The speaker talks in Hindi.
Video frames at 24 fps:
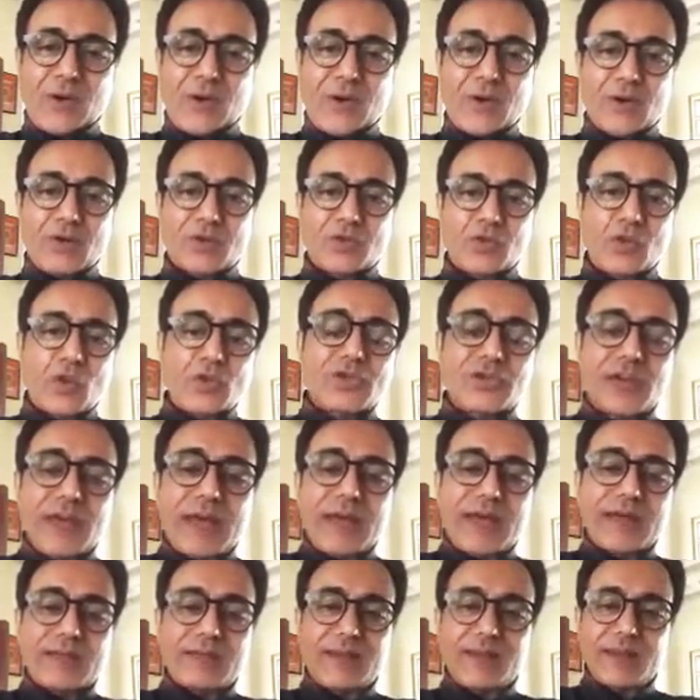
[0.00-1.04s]
और सोच
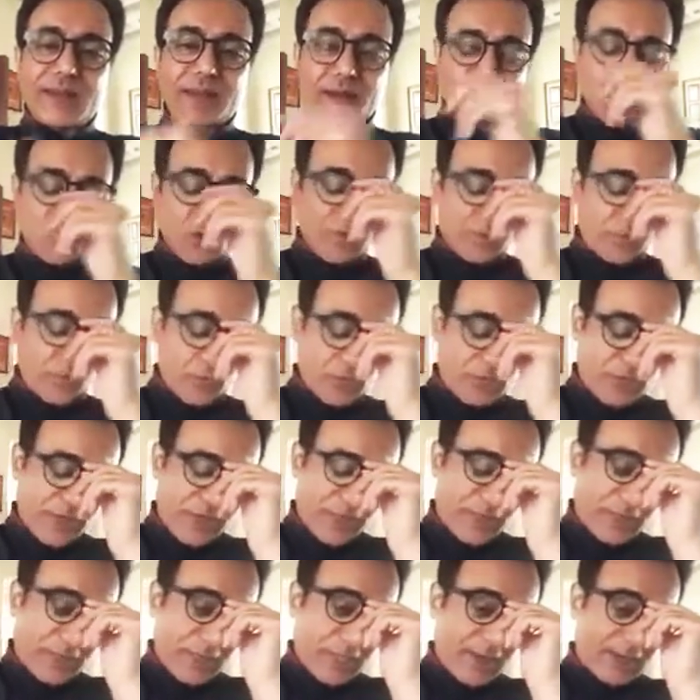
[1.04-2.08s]
रहे थे अर्जुन पूछ
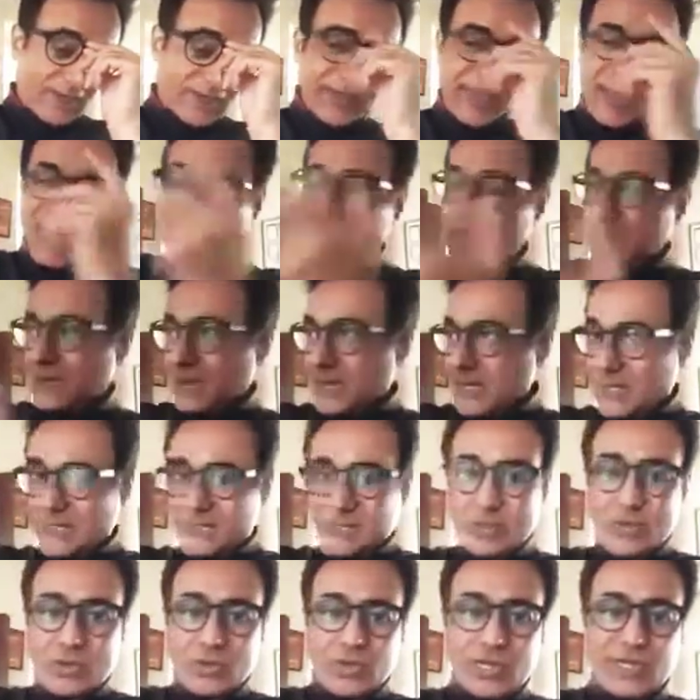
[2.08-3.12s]
रहे थे कि अब क्या करें
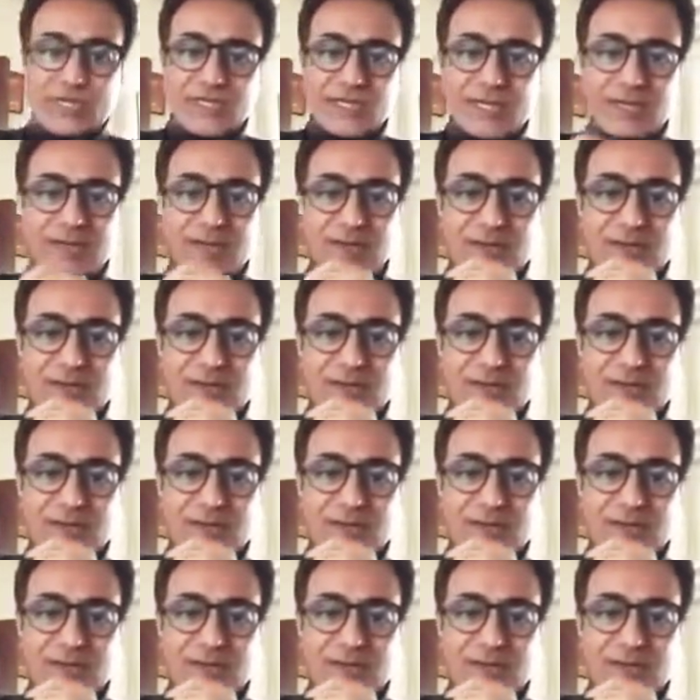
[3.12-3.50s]
इसको कैसे